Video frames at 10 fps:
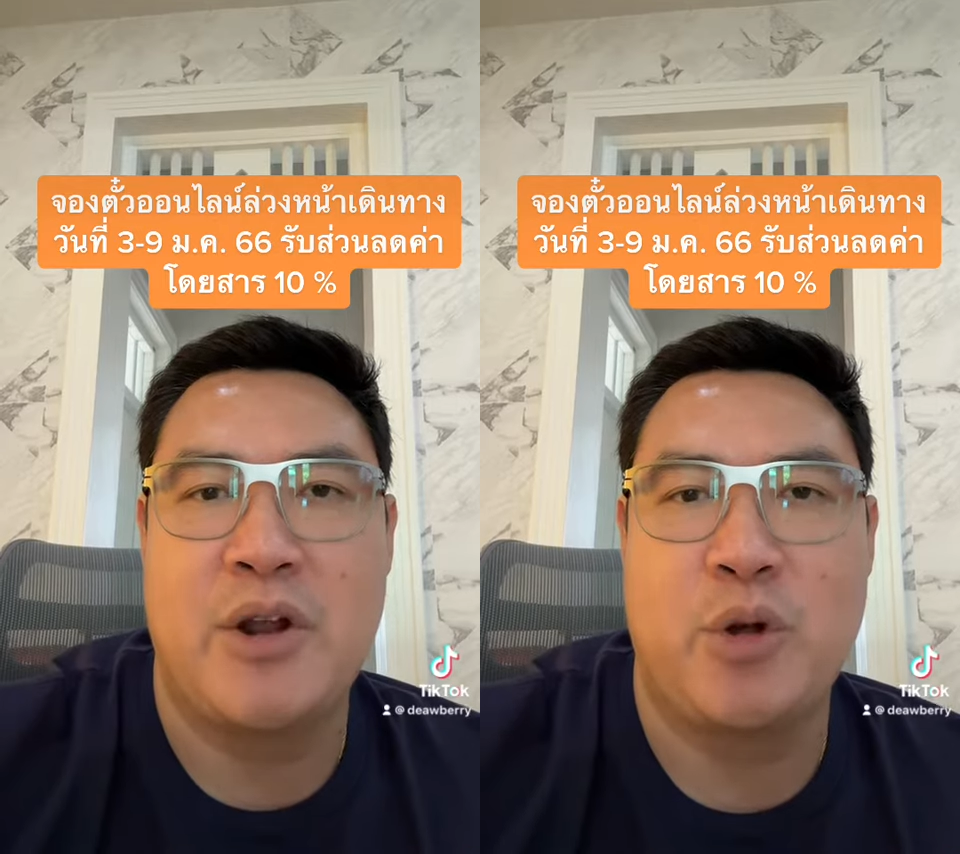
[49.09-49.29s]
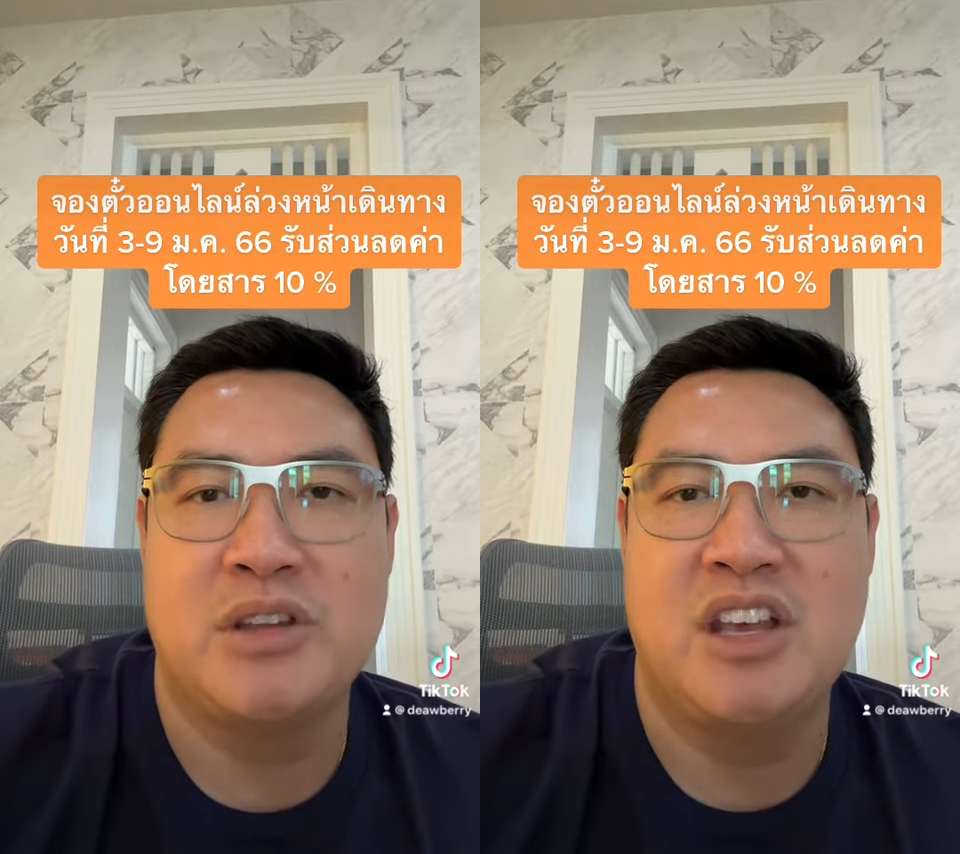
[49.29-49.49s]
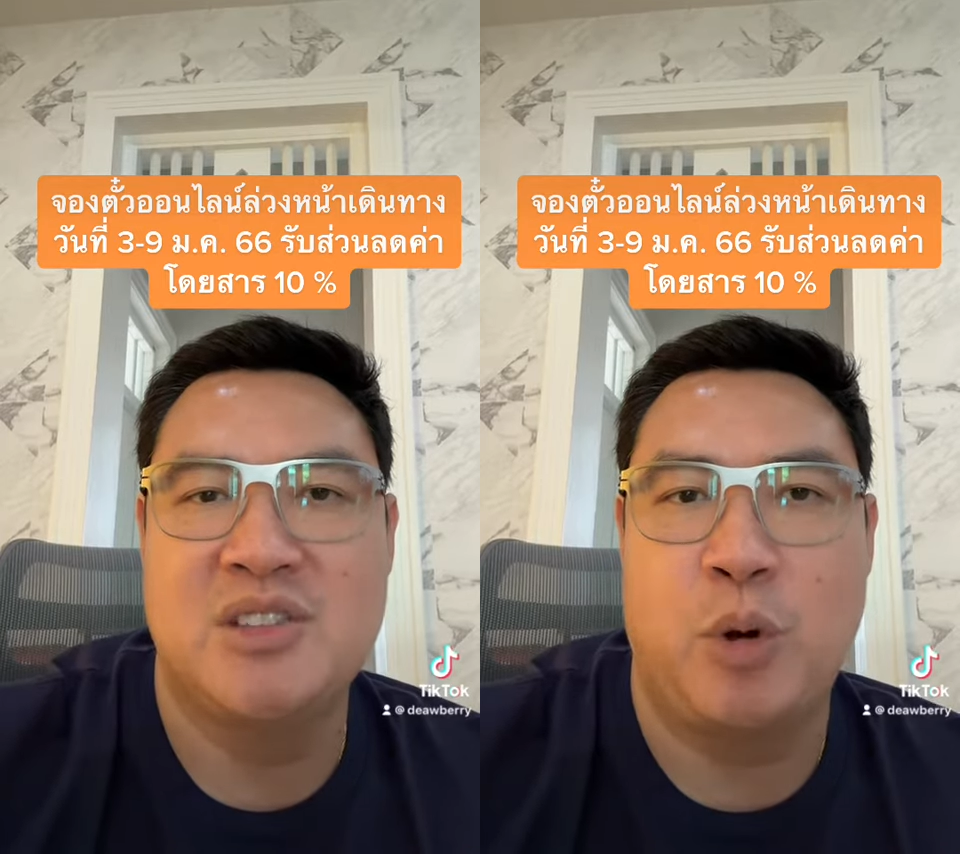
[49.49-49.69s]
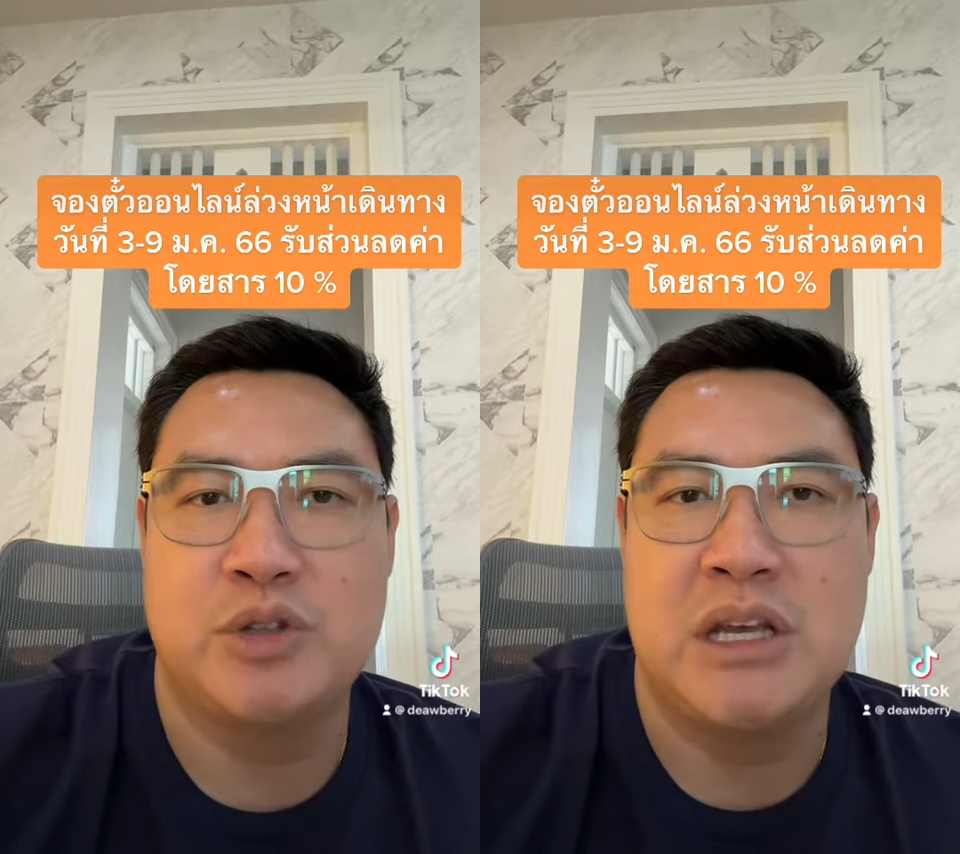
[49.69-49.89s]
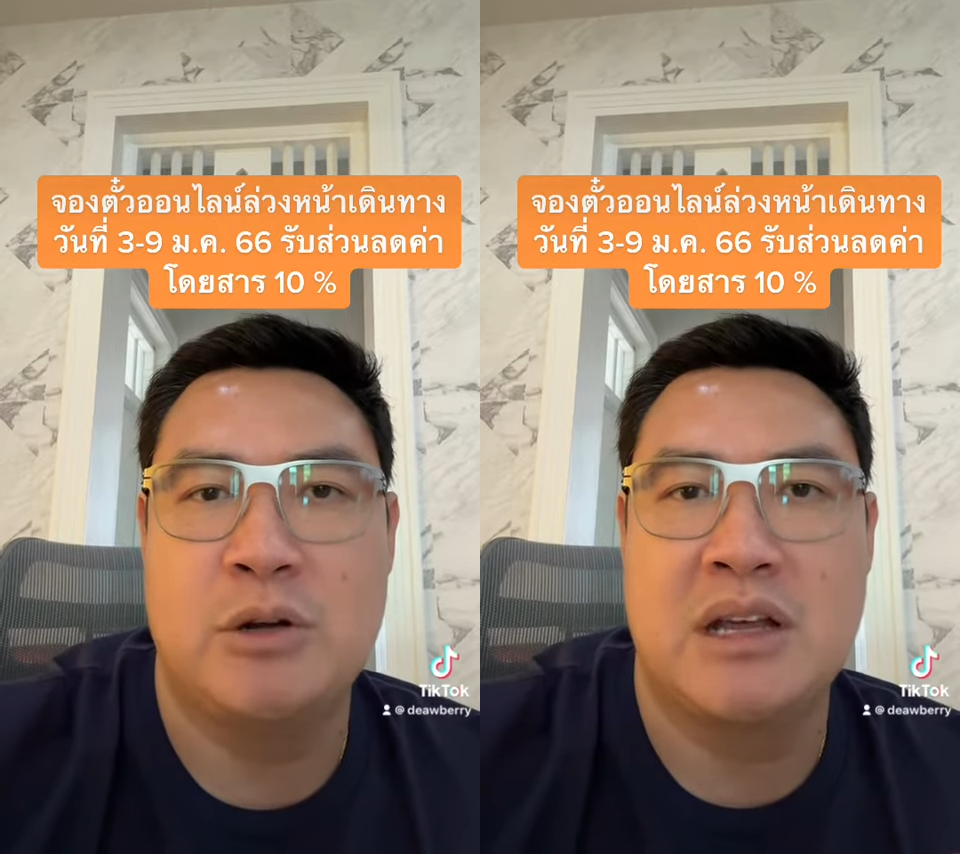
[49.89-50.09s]

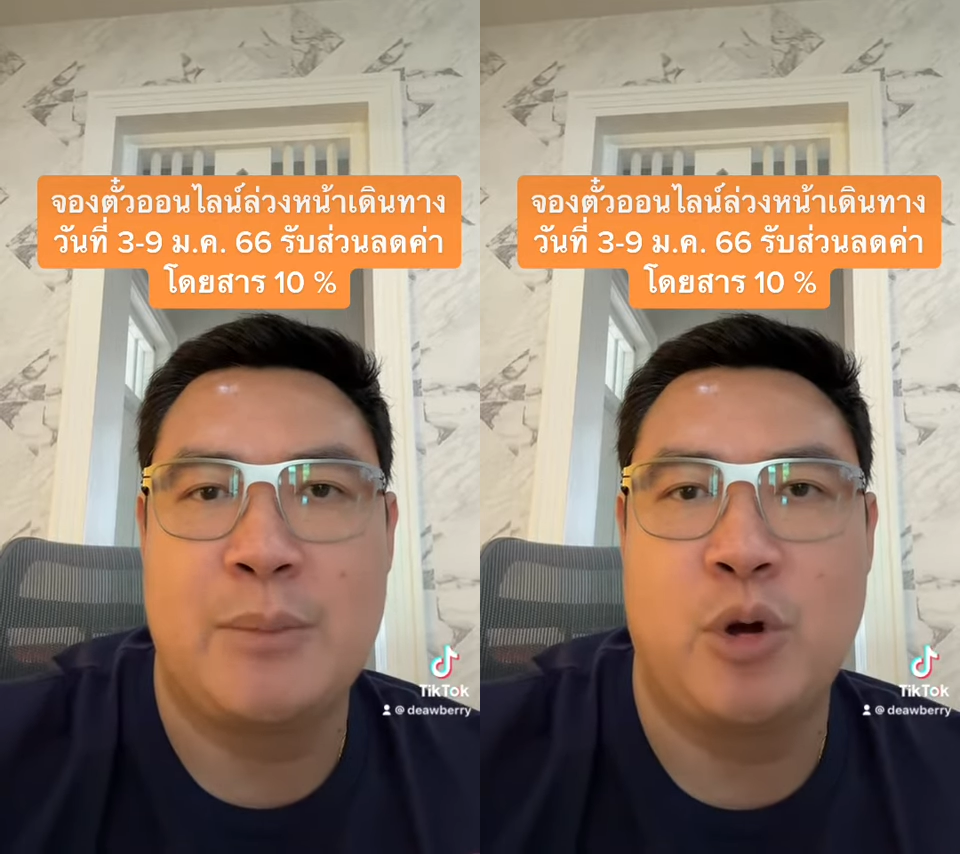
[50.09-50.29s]
3,826เที่ยวนะครับ